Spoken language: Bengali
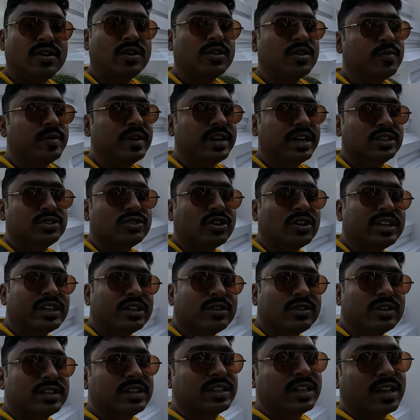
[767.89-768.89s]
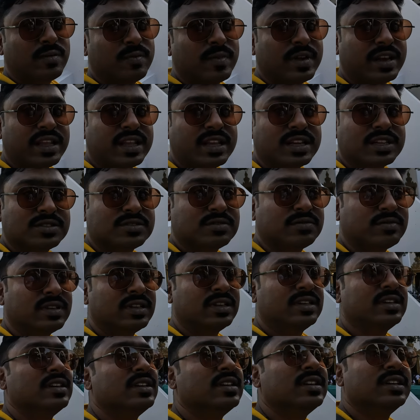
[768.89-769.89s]
অটোমেটিক জলটা ওখান থেকে বেরিয়ে আসবে
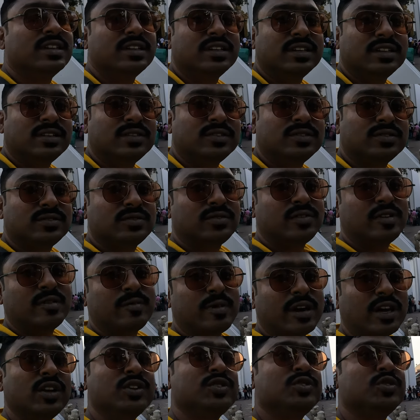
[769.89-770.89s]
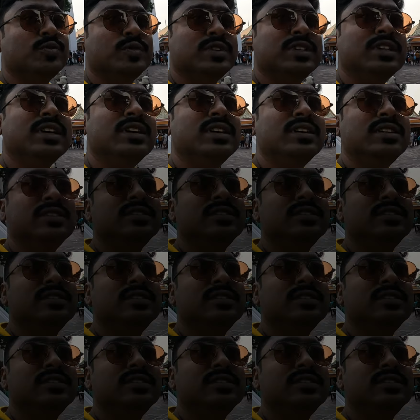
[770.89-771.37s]
তো ভালো সুবিধা